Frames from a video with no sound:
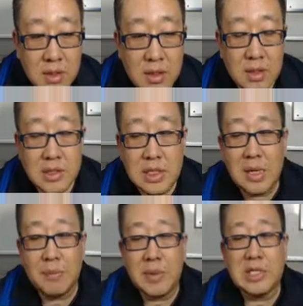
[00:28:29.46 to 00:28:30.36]
자
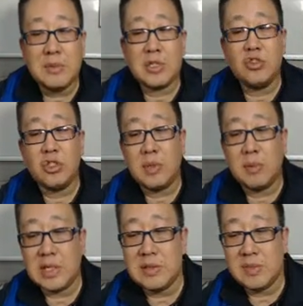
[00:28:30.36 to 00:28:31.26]
마지막 순서입니다.
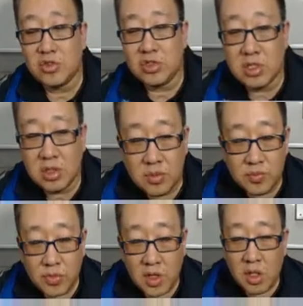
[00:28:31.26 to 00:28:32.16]
마지막 순서.
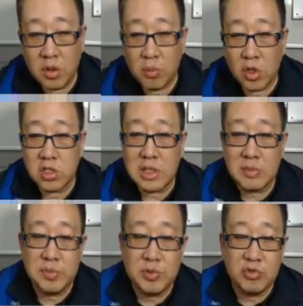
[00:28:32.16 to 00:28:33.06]
벌써
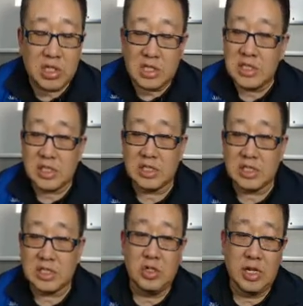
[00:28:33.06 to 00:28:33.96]
30분이 후딱
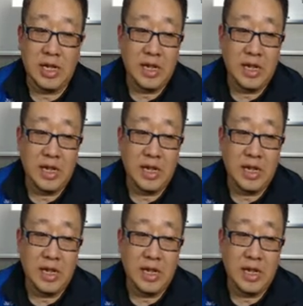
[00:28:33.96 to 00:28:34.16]
지나갔어요. 네.